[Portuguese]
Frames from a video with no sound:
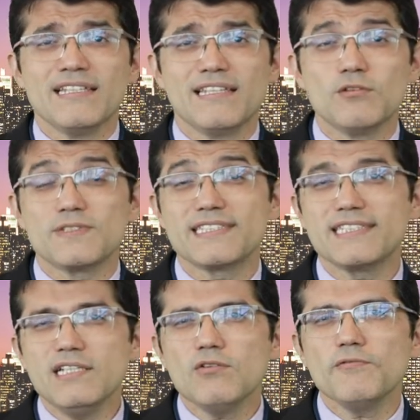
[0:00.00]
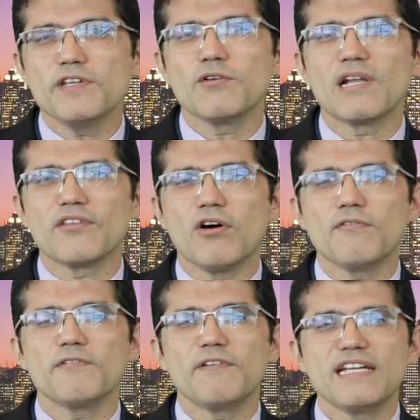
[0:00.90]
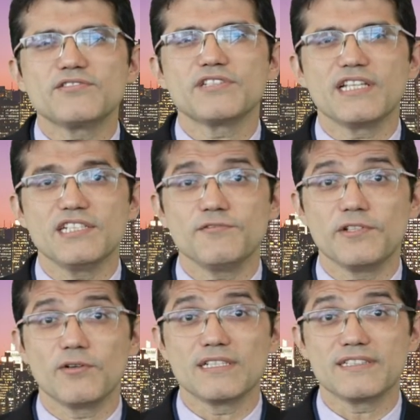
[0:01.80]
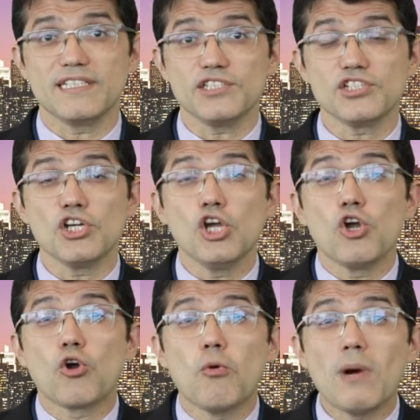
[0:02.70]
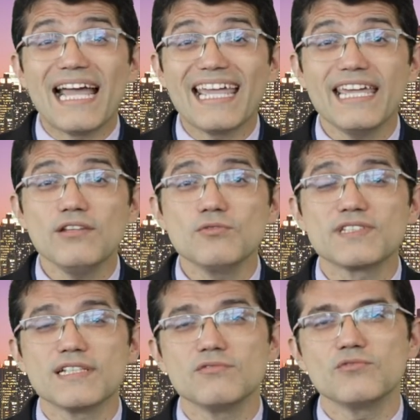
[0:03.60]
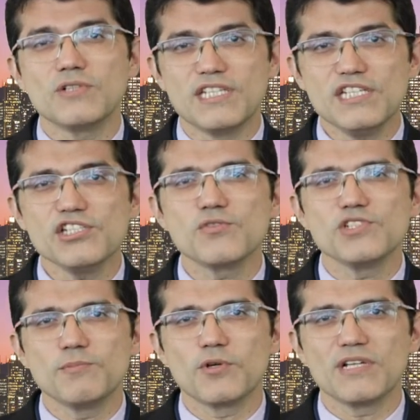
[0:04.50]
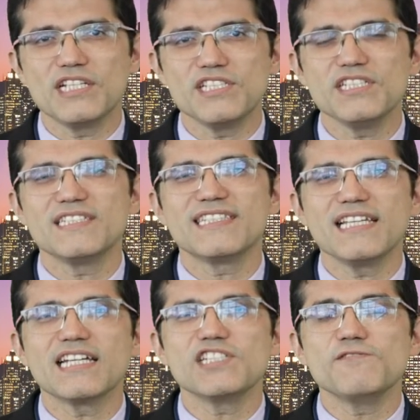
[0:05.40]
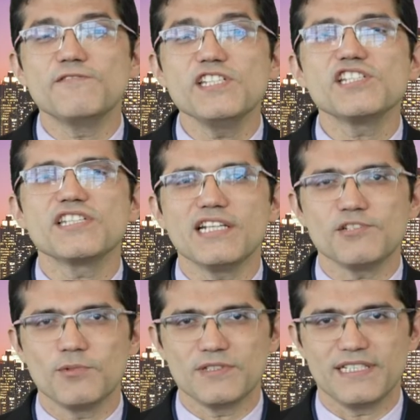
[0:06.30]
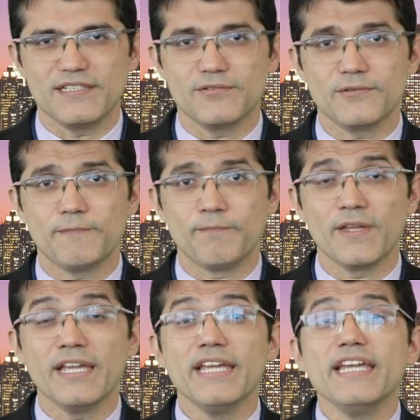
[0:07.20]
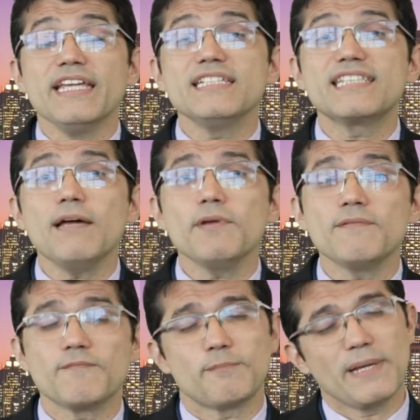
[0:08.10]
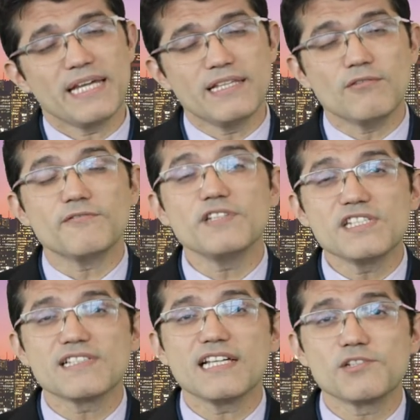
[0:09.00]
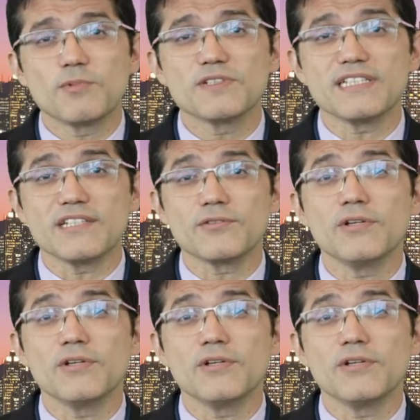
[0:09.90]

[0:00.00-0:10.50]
deu 5,9 versus 3,6, com uma redução do risco de progredir de cerca de 23%. E sabe, perdão, 27%.